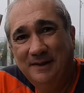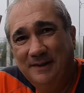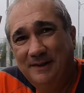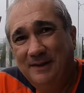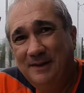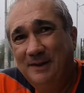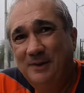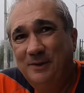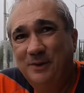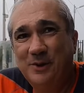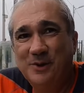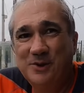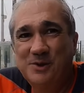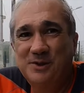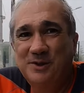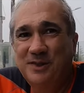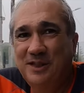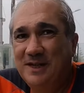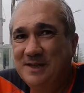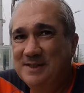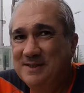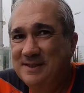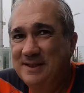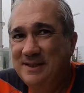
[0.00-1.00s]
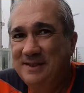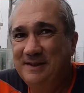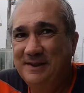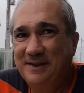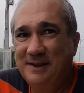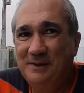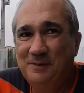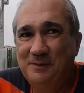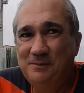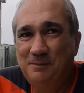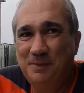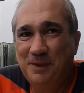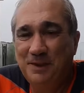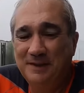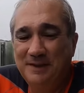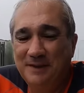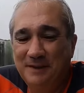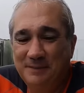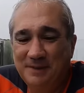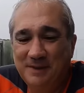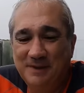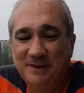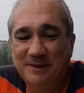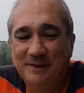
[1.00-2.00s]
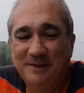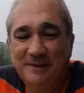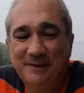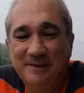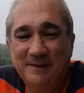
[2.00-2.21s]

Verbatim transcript: che il grosso della strada era completa perché